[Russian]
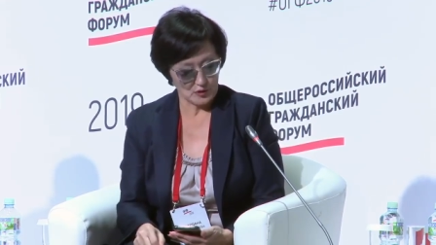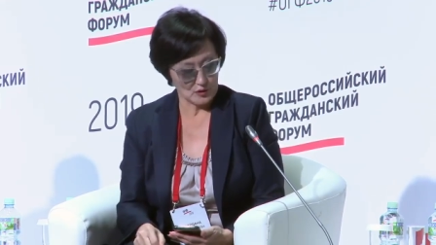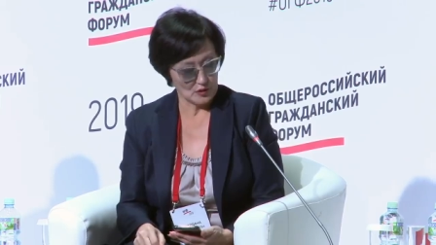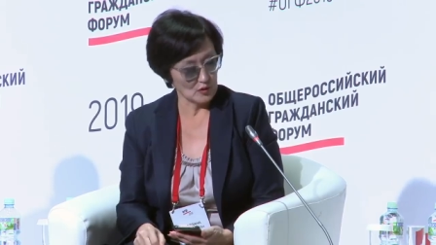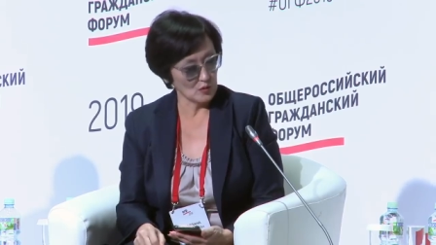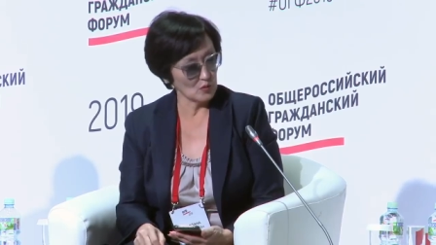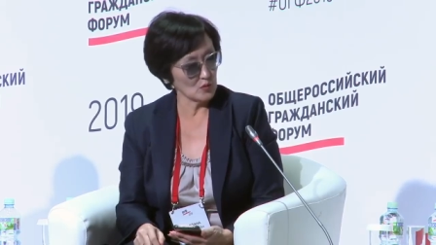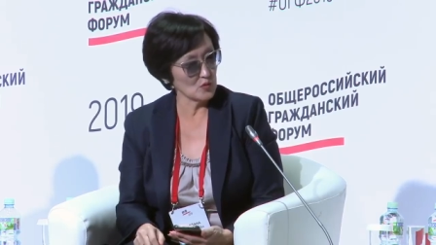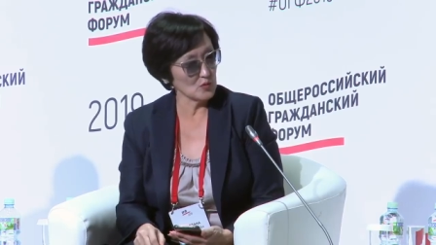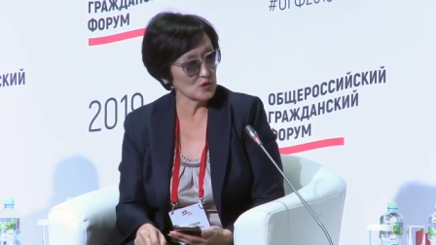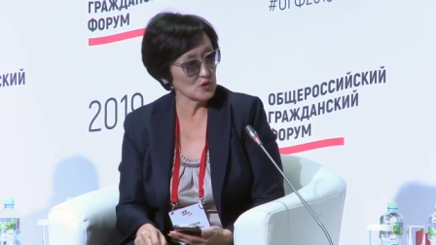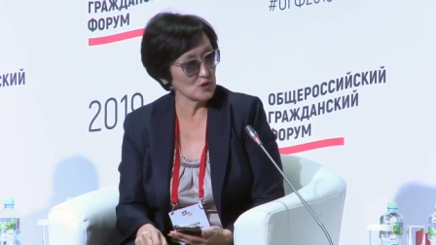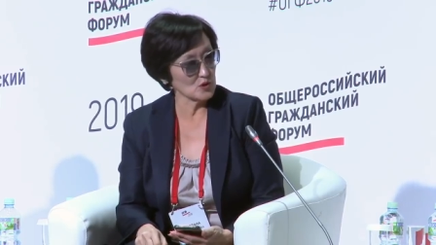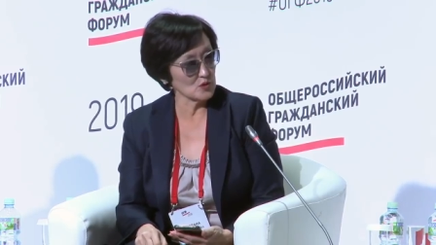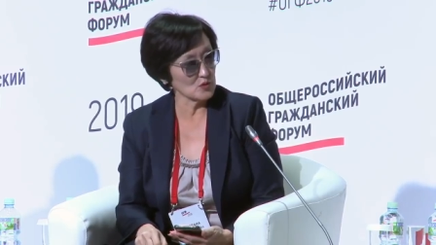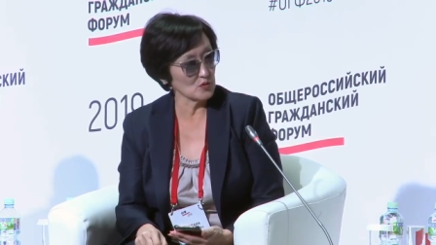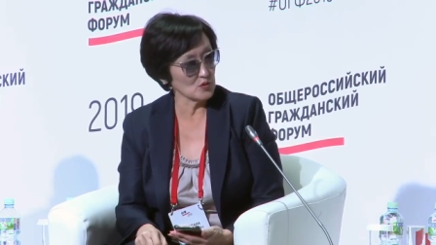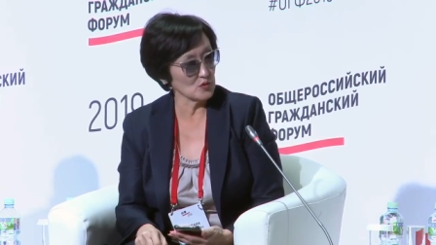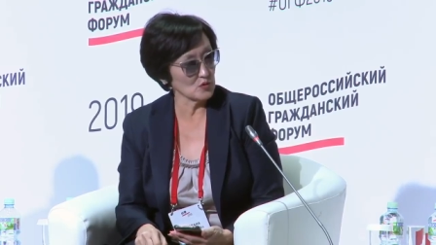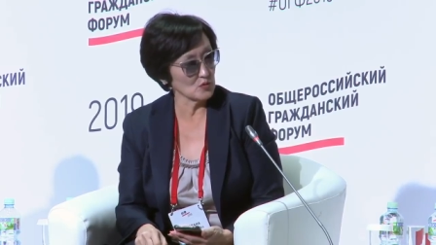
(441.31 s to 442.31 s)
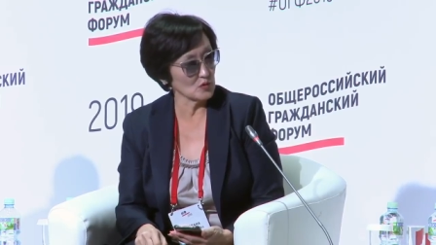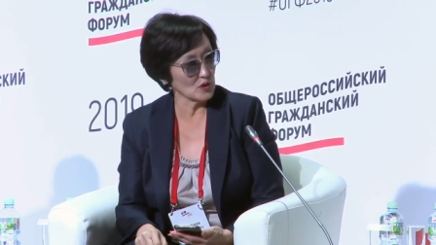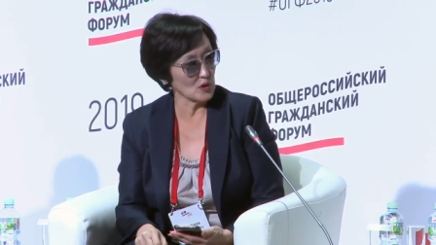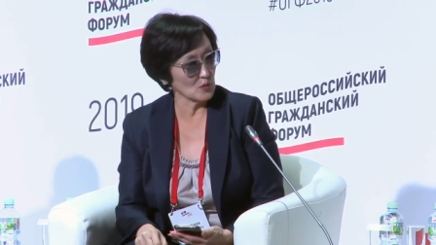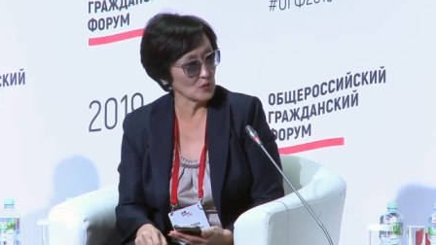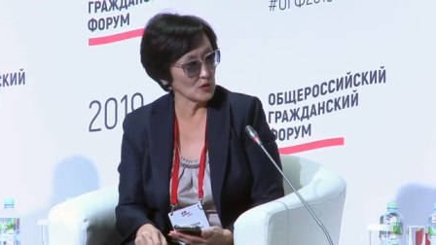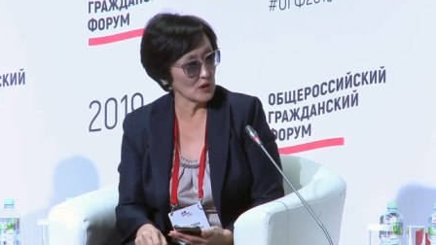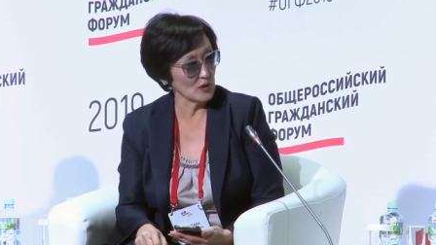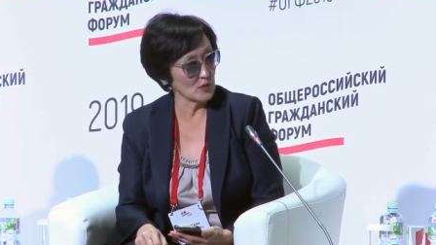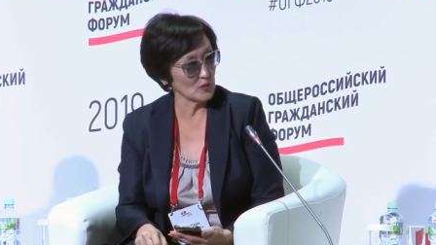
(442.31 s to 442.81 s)
а, очень изношенную
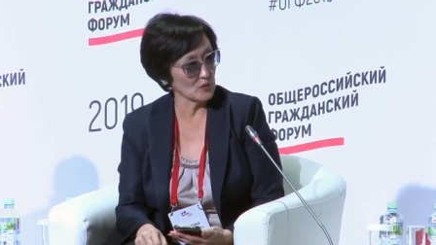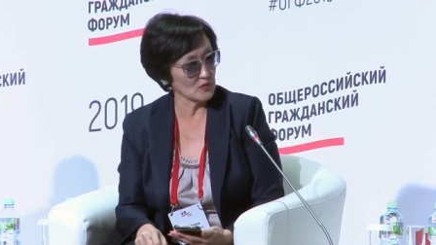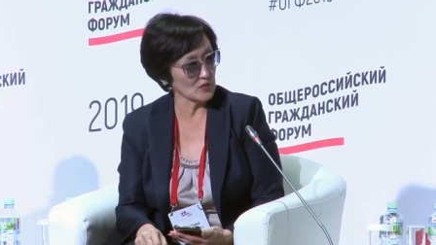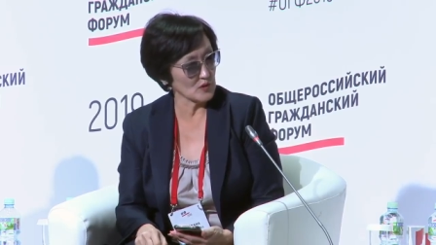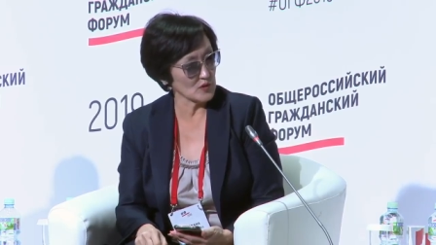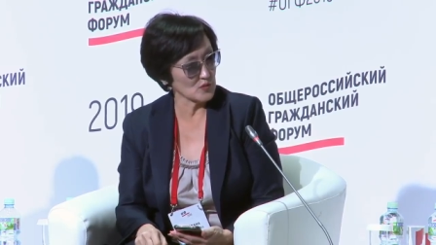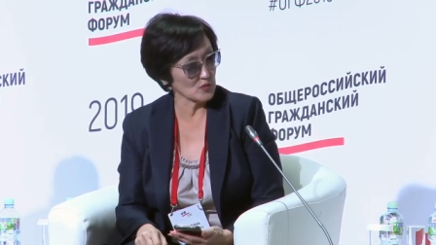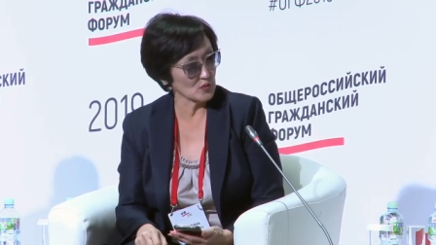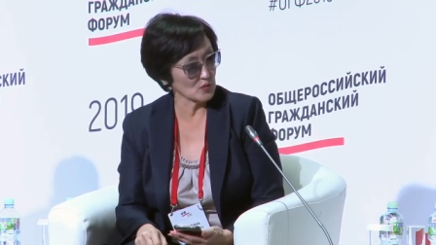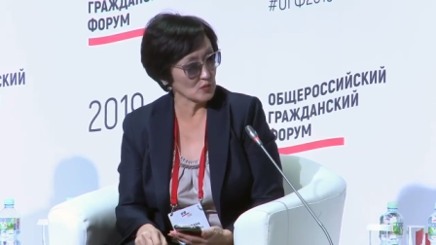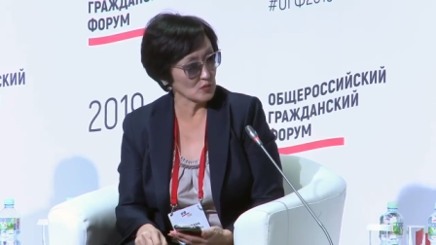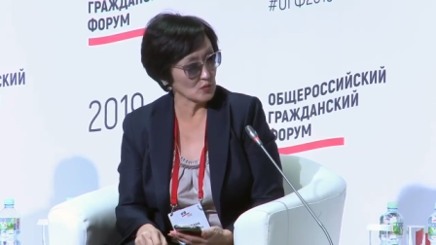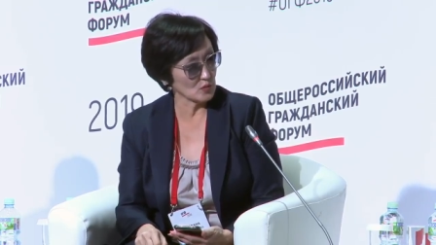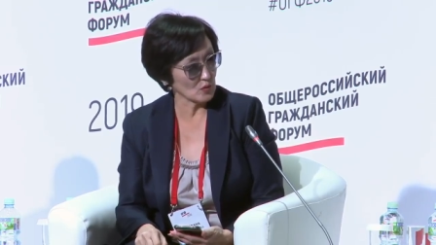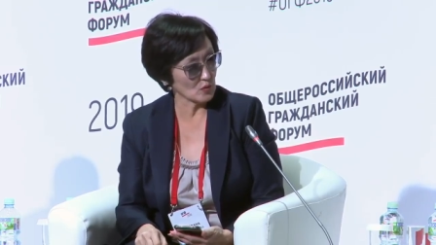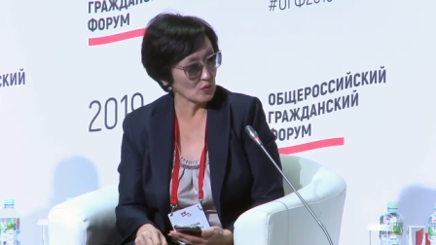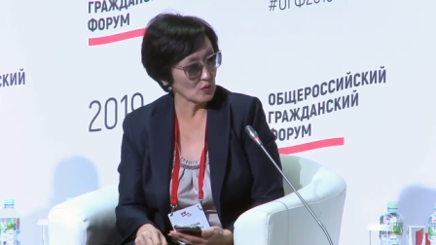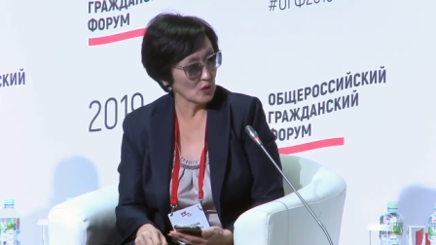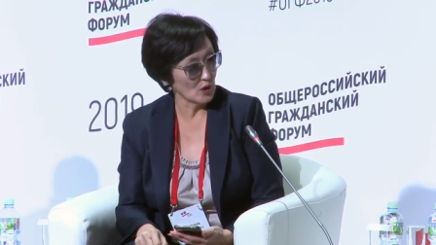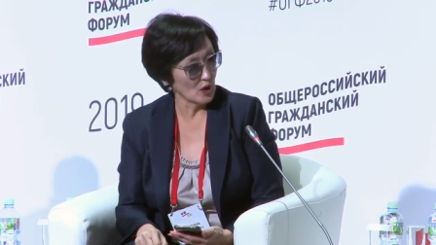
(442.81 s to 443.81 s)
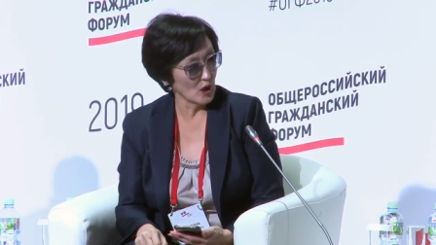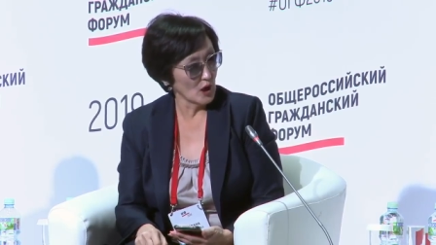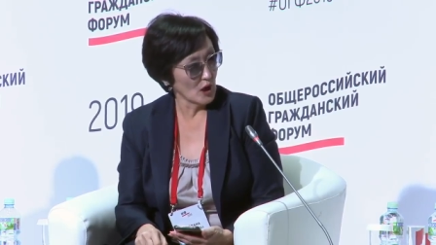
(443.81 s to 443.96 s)
коммунальную инфраструктуру.